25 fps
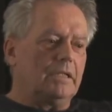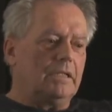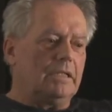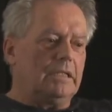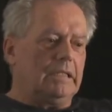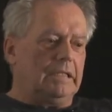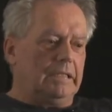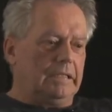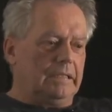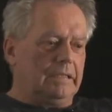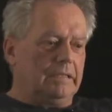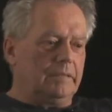
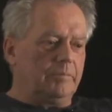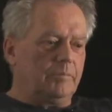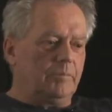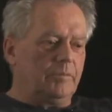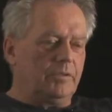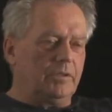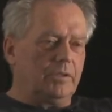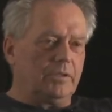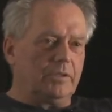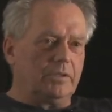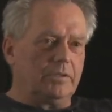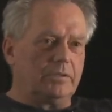i
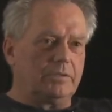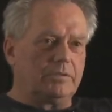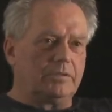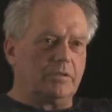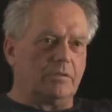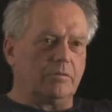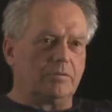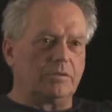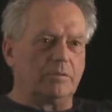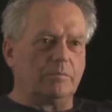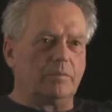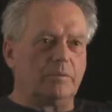e,
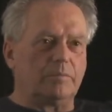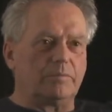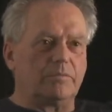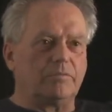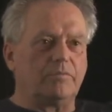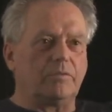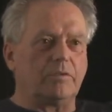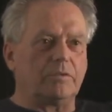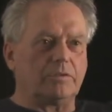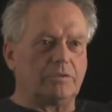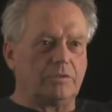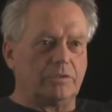chcą, żeby
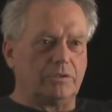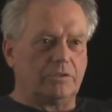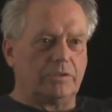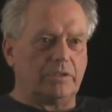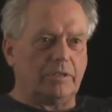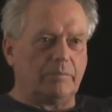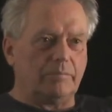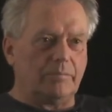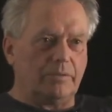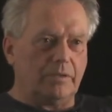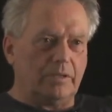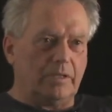twórcy się
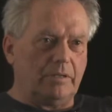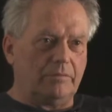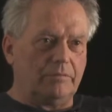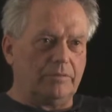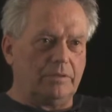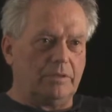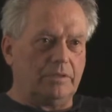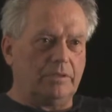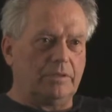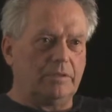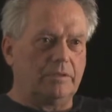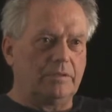tam
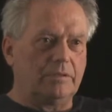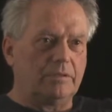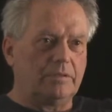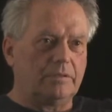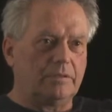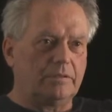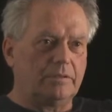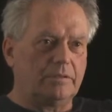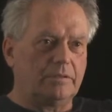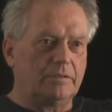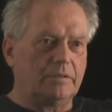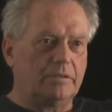pojawili.
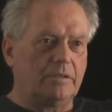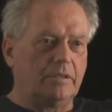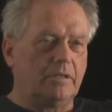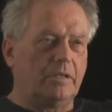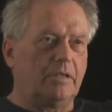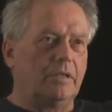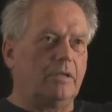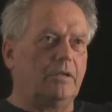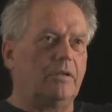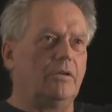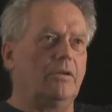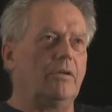
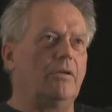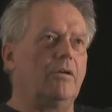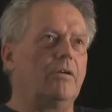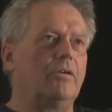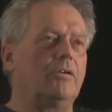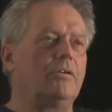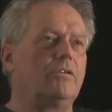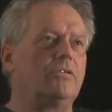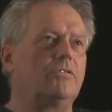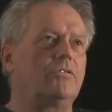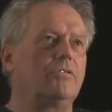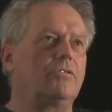No
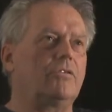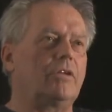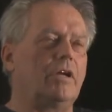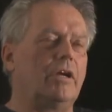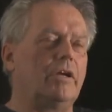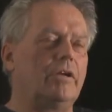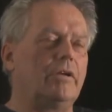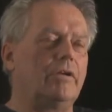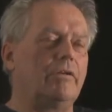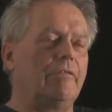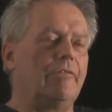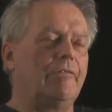i
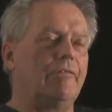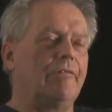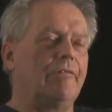tutaj e,